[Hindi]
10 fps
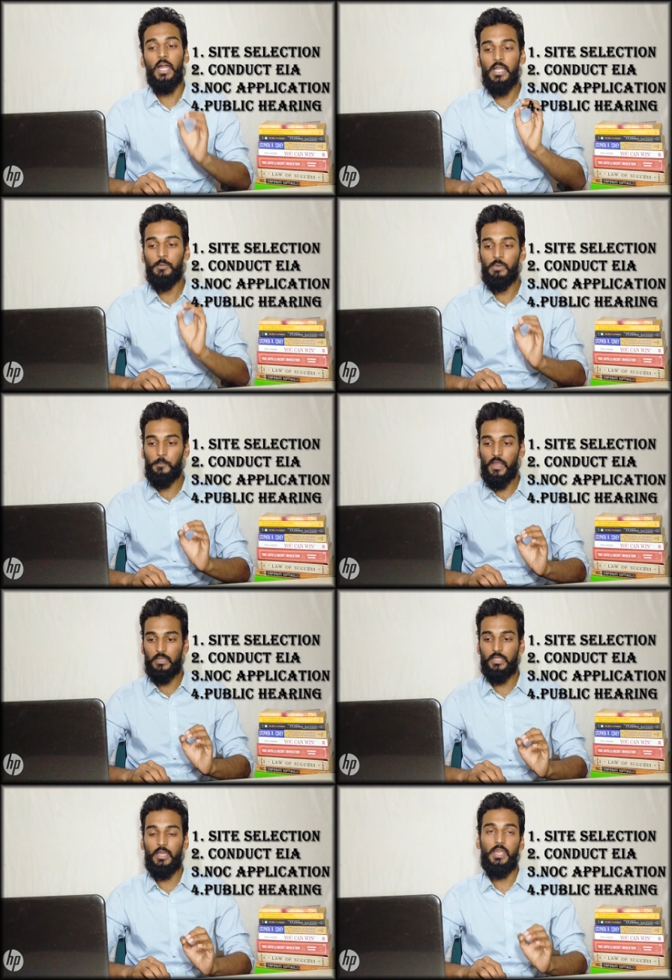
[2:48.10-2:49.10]
थर्ड नंबर पे
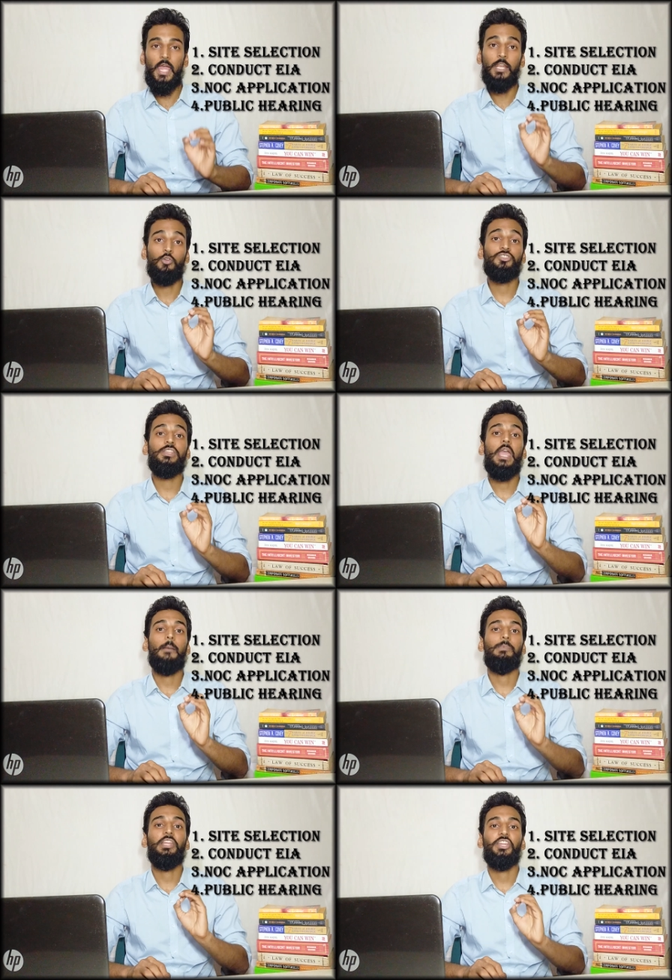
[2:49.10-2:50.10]
आता है एनओसी
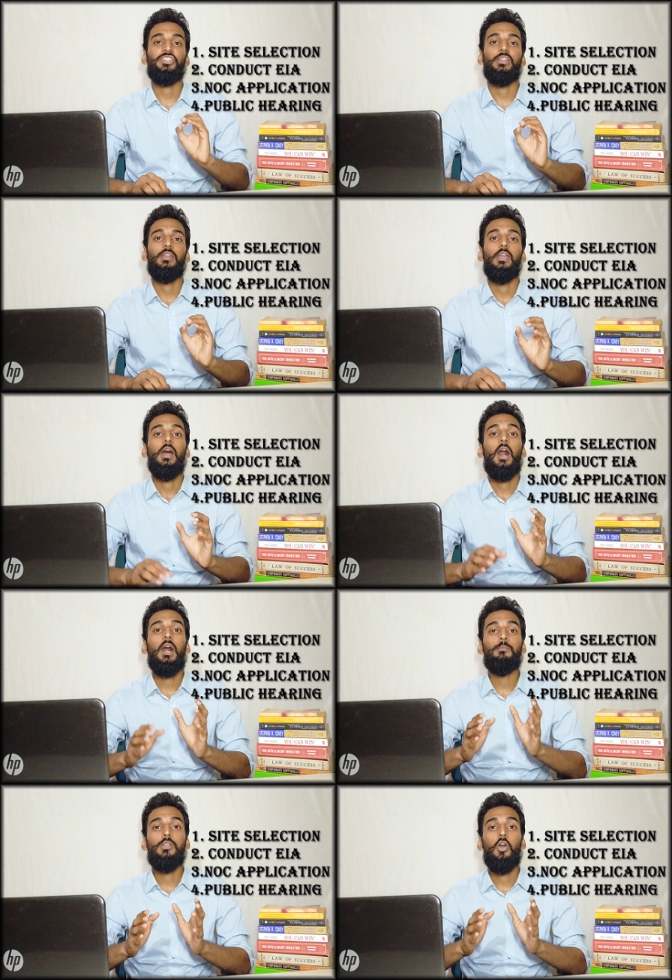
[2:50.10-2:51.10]
एप्लीकेशन
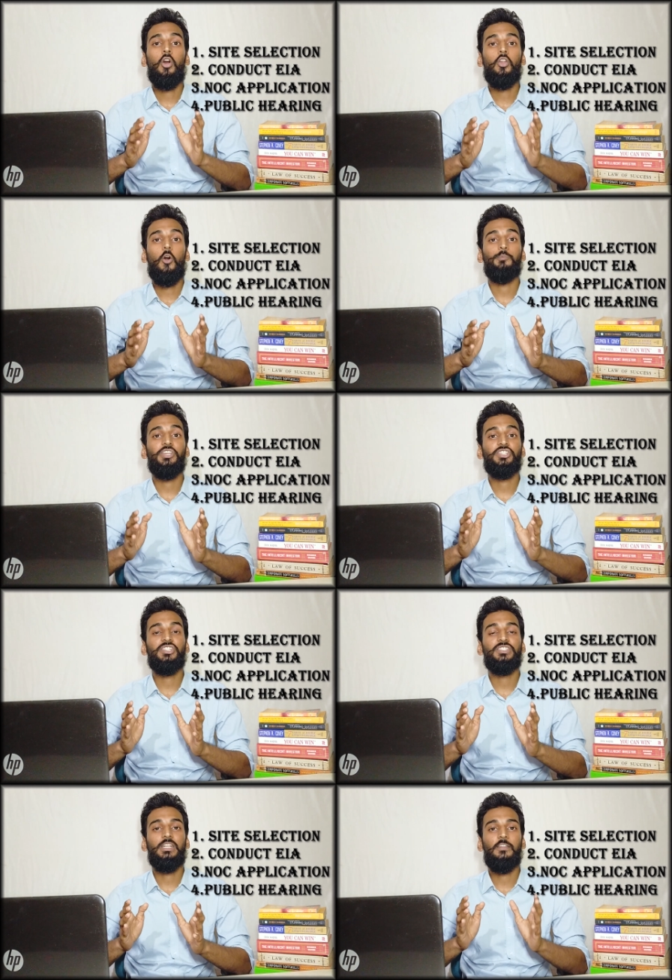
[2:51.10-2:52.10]
हम नॉन
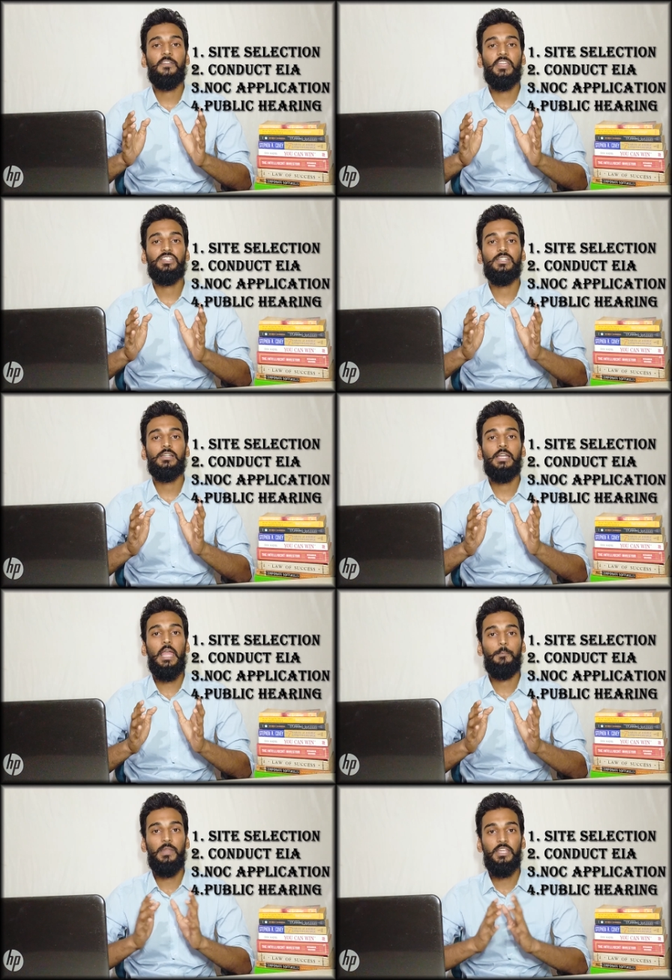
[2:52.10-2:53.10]
ऑब्जेक्शन सर्टिफिकेशन का
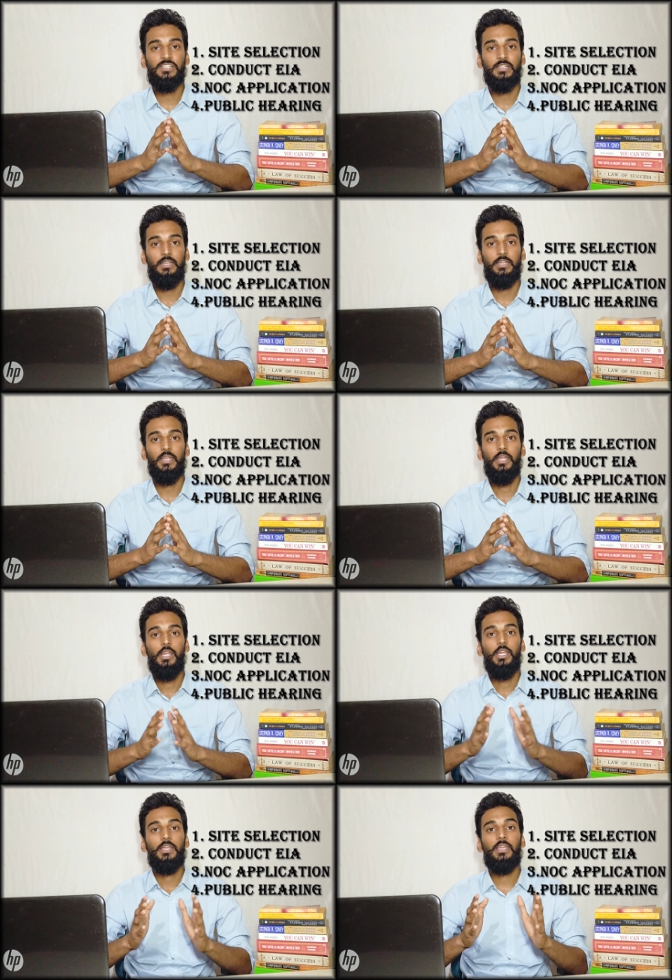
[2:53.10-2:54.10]
एप्लीकेशन लेंगे
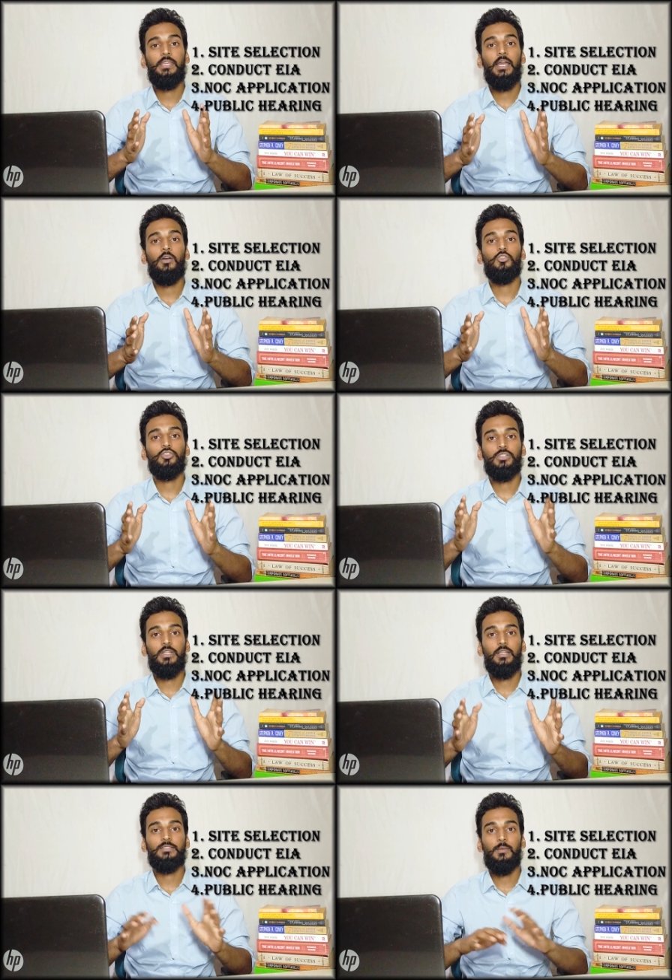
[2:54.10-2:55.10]
कि क्या
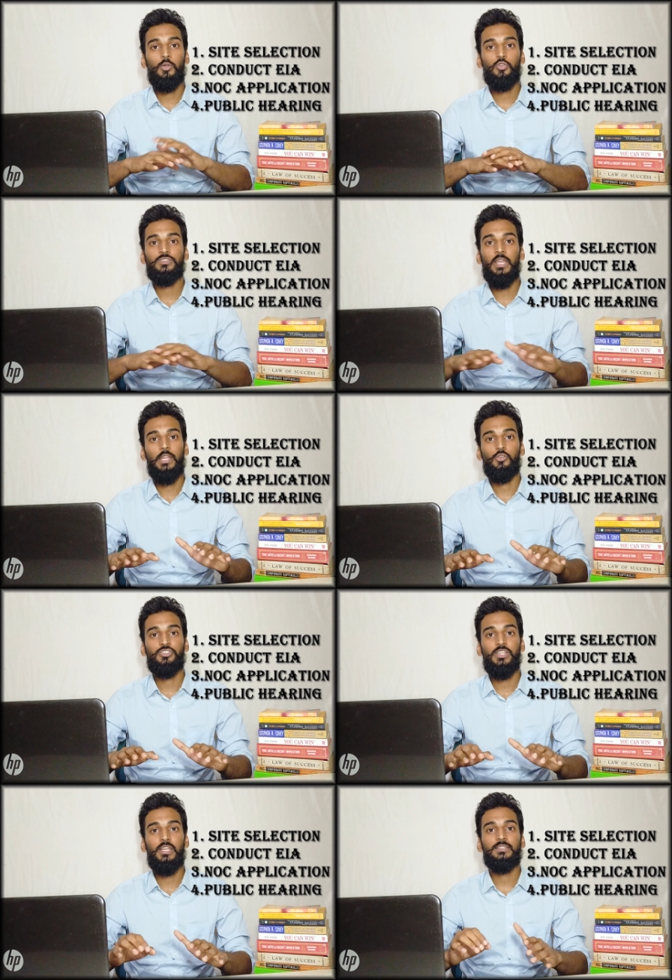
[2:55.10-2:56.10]
सब लोग उससे
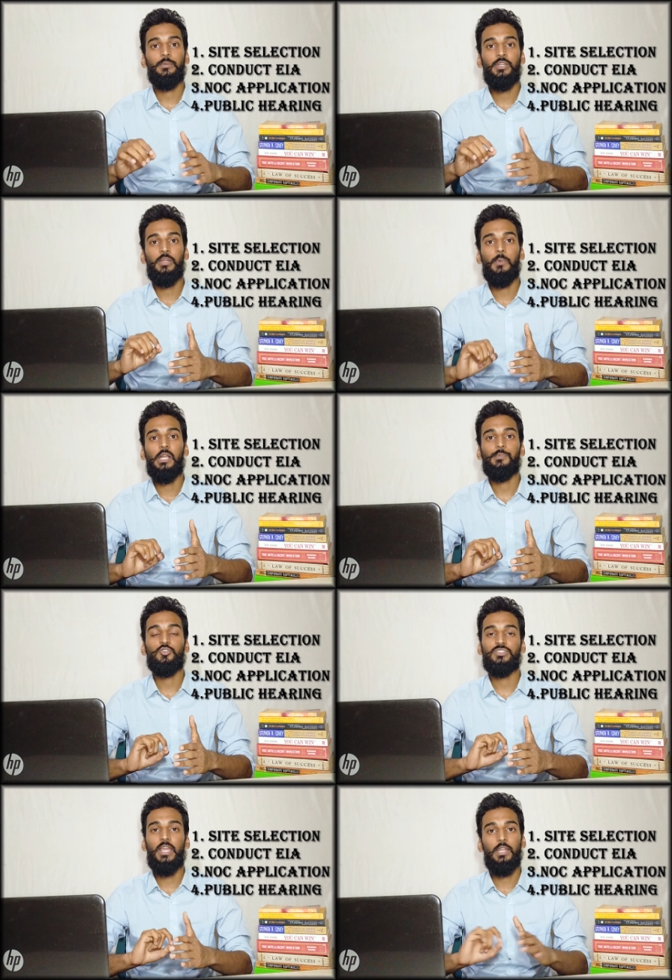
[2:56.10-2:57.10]
एनओसी है सभी डिपार्टमेंट
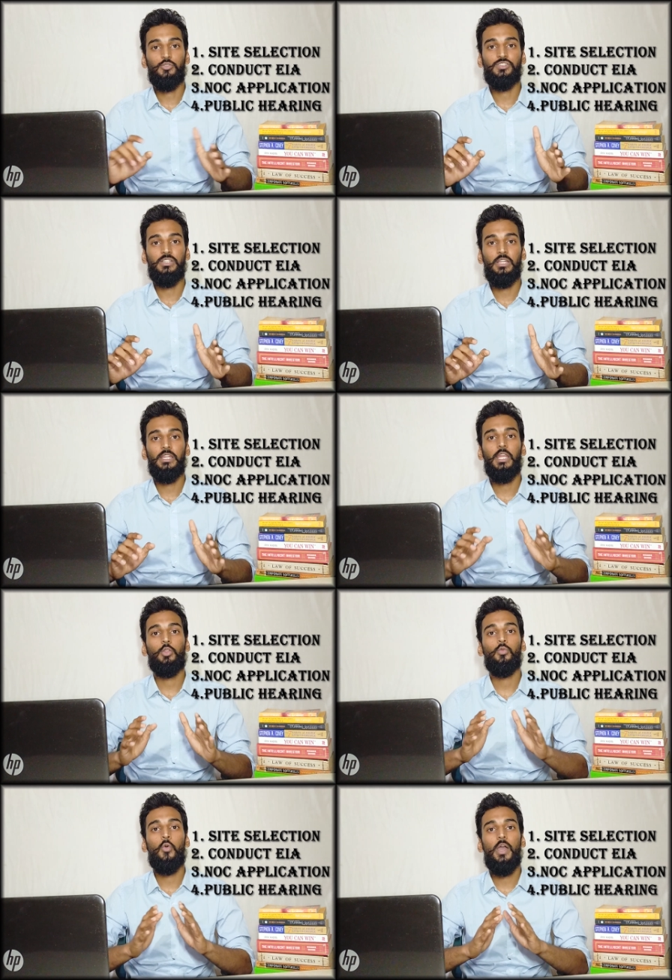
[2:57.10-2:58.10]
उससे एनओसी दे देंगे
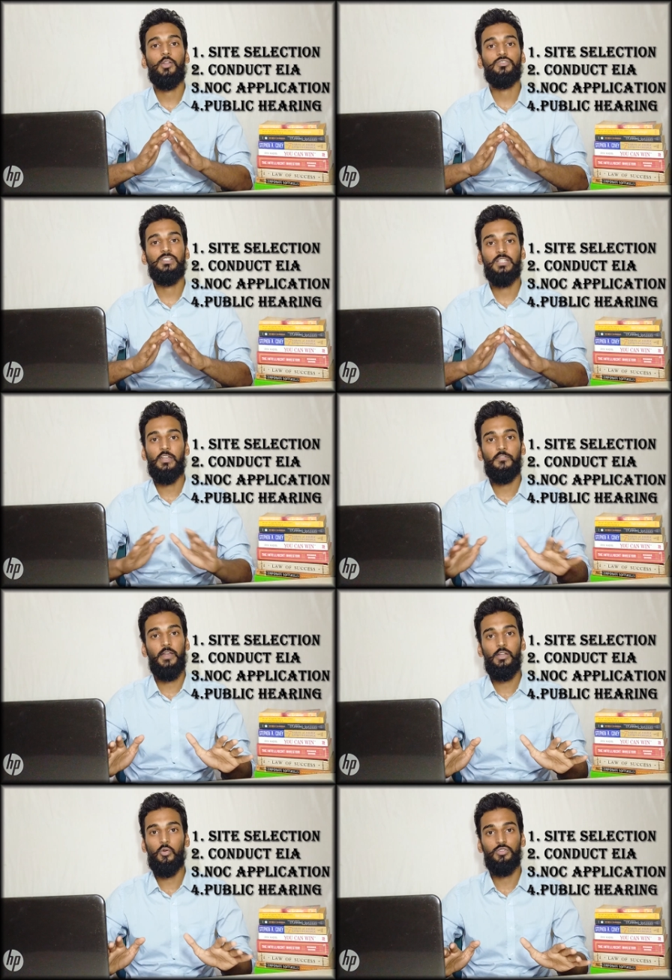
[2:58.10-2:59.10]
तो वो एनओसी
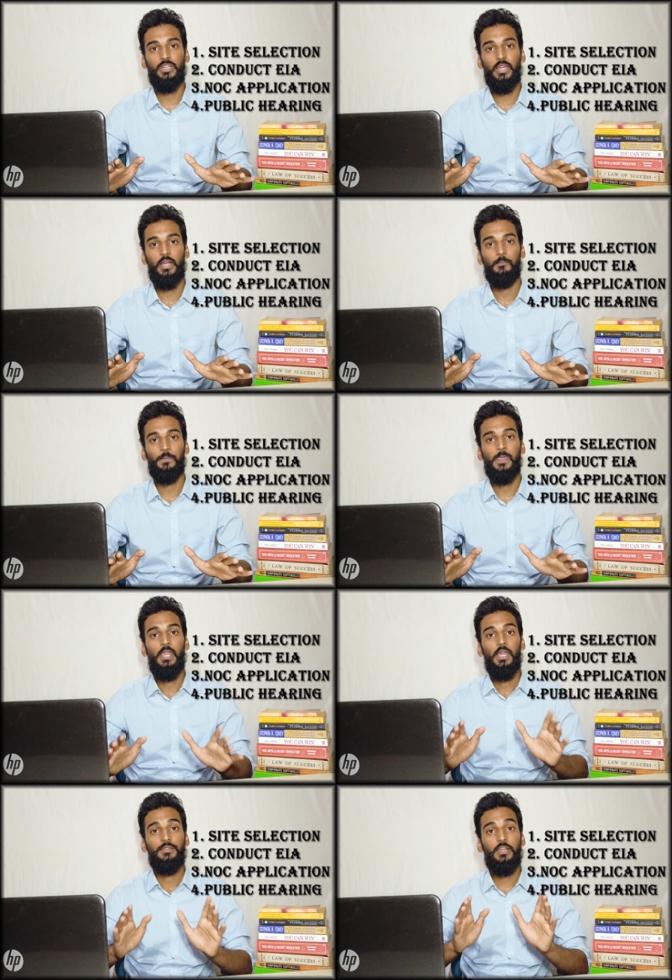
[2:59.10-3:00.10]
सर्टिफाइड हो जाएगा
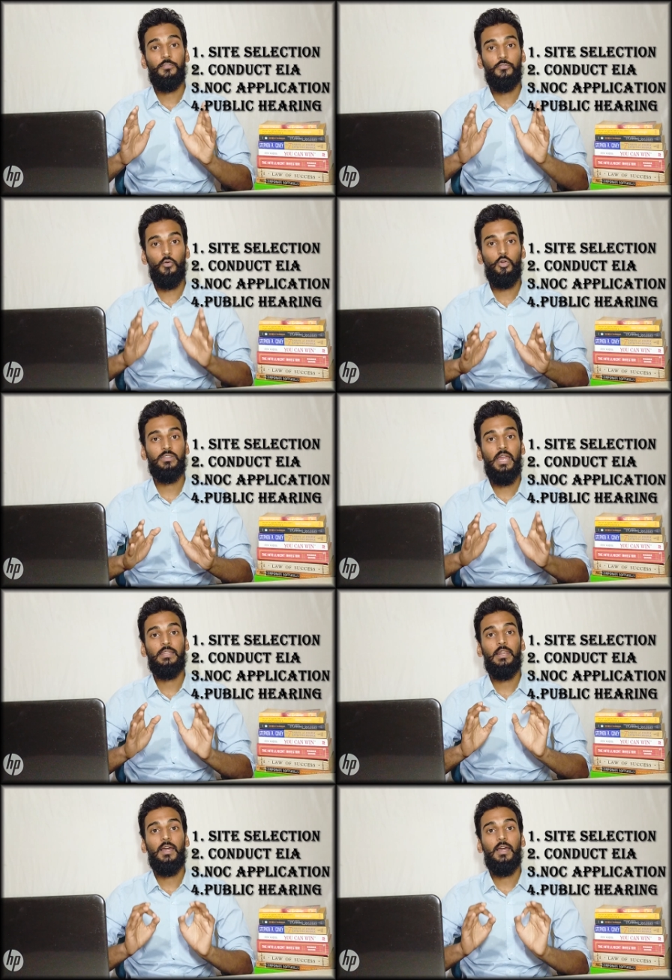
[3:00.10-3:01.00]
देन फोर्थ एंड द